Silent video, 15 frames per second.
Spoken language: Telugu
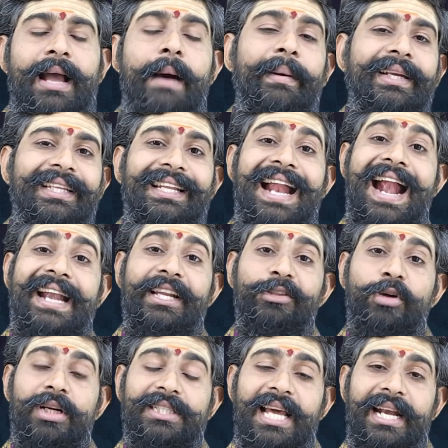కాబట్టి ఇలాంటి
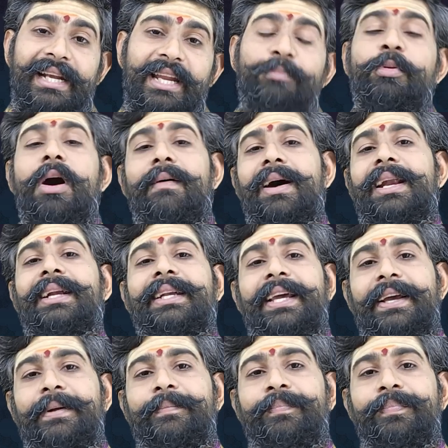దోషాలన్నీ
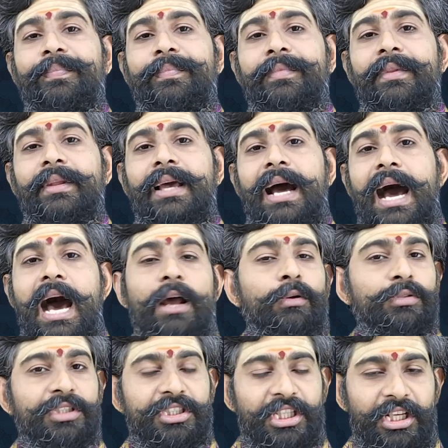పోవాలంటే ఆ
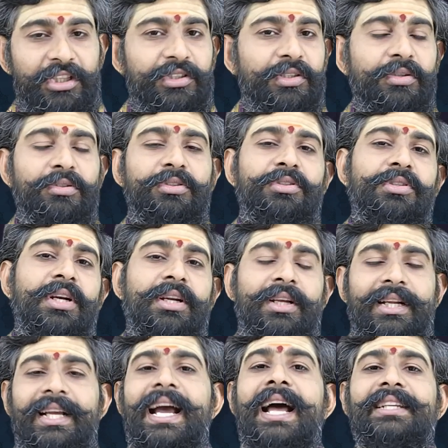రోజు శని త్రయోదశి నాడు
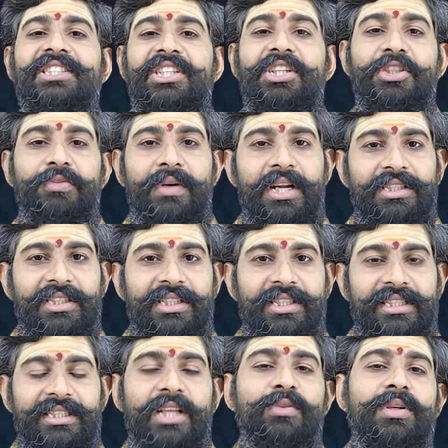కనుక శనీశ్వరుని అర్చన
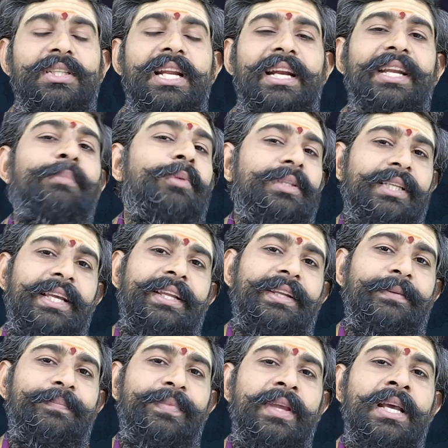చేస్తే దోషాలన్నీ
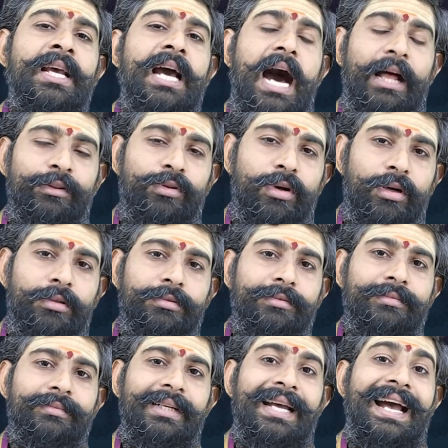పోతాయని అందులోనూ
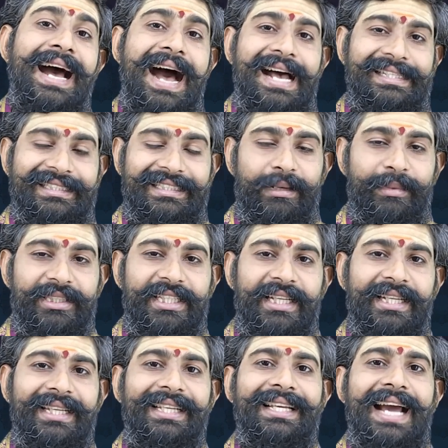అష్టమ
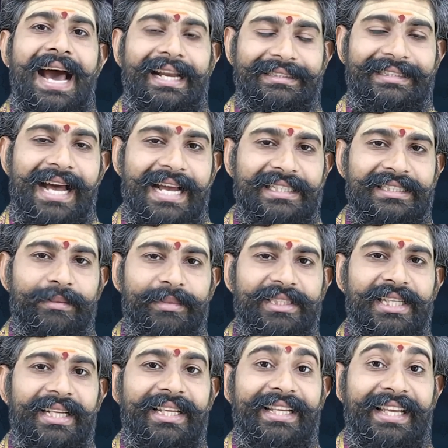శని అర్ధాష్టమ
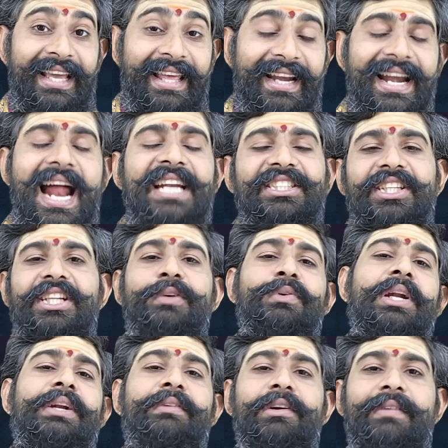శని ఏలినాడు శని
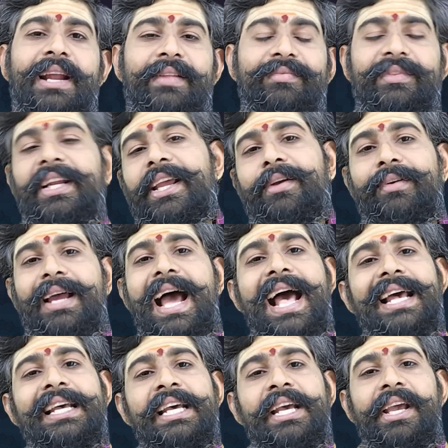ఉన్నటువంటి వారందరికీ కూడా
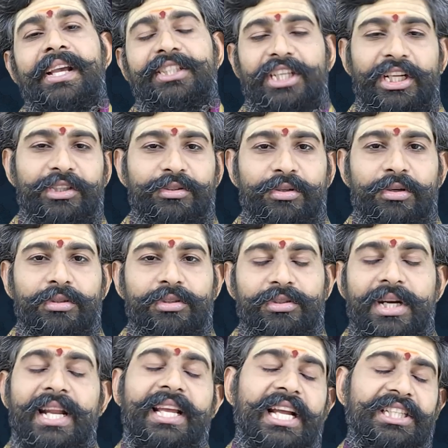ఈ శని
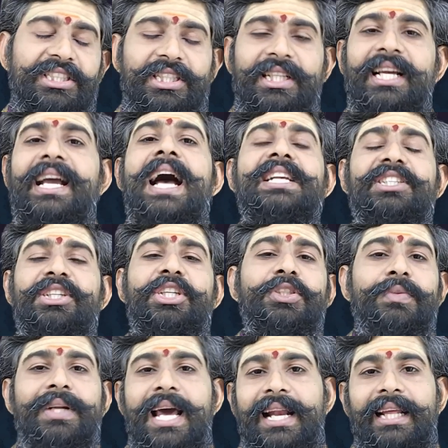త్రయోదశి నాడు ఖచ్చితంగా
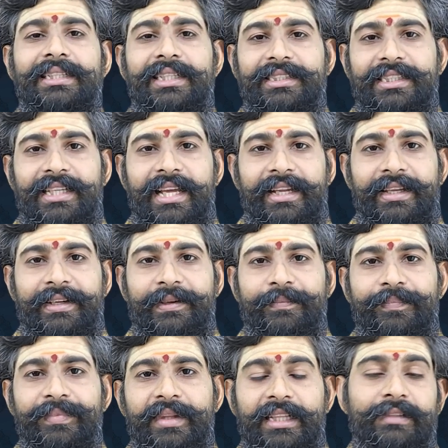శనీశ్వరుని ఆరాధన చేయాలి అని
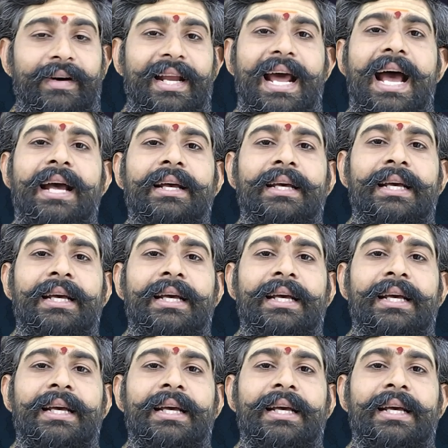తద్వారా